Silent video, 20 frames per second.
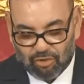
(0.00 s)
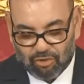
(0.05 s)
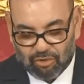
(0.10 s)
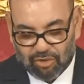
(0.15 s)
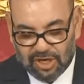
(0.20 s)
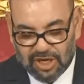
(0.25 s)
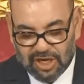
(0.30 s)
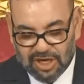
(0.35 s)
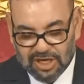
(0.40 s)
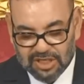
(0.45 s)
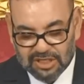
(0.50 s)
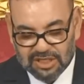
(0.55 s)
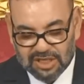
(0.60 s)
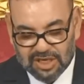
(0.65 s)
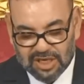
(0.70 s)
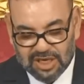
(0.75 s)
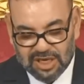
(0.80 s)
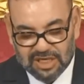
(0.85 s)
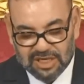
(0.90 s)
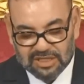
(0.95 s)
ولا حتى
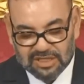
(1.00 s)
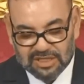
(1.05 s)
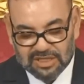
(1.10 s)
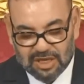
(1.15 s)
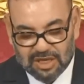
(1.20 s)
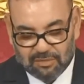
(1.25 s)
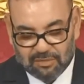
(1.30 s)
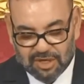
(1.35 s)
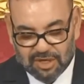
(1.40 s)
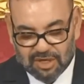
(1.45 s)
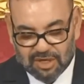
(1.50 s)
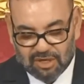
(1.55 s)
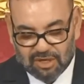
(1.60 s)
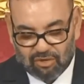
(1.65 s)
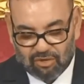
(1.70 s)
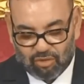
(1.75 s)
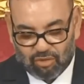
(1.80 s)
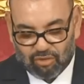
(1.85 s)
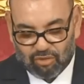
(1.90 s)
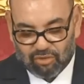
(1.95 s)
الرئيس السابق
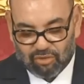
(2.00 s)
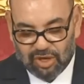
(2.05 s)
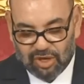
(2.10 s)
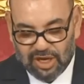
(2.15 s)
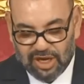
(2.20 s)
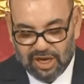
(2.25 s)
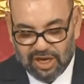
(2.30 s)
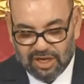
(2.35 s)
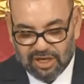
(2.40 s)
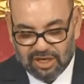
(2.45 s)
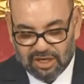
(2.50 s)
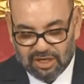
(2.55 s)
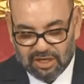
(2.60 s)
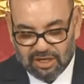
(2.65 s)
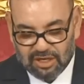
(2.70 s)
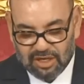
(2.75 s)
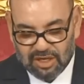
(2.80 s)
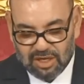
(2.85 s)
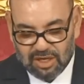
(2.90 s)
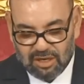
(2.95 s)
ولا أنا
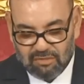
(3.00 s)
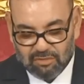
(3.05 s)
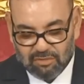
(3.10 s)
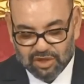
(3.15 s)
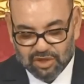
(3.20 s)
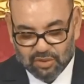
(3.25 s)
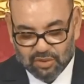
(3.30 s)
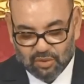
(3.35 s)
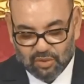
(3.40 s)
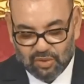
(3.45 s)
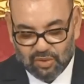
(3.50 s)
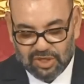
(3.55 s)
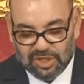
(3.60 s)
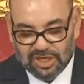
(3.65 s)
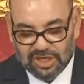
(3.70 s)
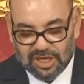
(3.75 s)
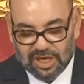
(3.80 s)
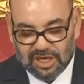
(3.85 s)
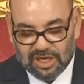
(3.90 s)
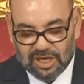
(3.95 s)

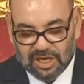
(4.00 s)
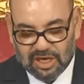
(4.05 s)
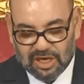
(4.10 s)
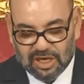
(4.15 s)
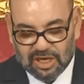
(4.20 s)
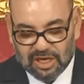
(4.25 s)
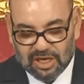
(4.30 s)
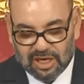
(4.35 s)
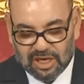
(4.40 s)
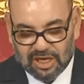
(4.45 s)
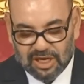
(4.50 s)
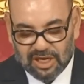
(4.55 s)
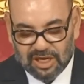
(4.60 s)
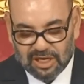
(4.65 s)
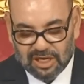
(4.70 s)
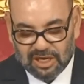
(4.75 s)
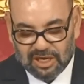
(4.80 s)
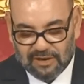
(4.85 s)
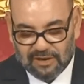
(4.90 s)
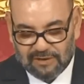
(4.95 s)
مسؤولين على قرار
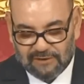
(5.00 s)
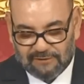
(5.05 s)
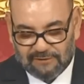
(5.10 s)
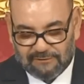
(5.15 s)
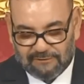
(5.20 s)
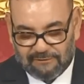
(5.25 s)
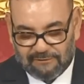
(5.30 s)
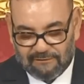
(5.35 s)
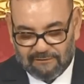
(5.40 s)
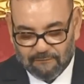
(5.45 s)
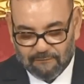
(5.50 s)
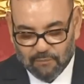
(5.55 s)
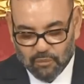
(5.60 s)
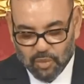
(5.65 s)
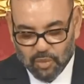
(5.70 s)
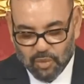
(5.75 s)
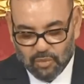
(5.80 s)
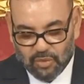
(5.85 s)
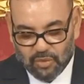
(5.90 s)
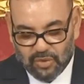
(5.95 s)
الإغلاق
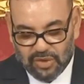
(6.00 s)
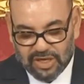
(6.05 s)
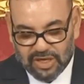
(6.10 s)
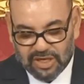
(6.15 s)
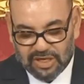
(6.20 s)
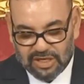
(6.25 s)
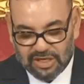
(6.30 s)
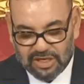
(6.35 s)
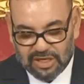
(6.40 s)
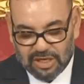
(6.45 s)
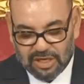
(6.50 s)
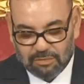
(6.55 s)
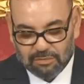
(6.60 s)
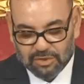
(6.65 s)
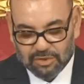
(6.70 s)
ولكننا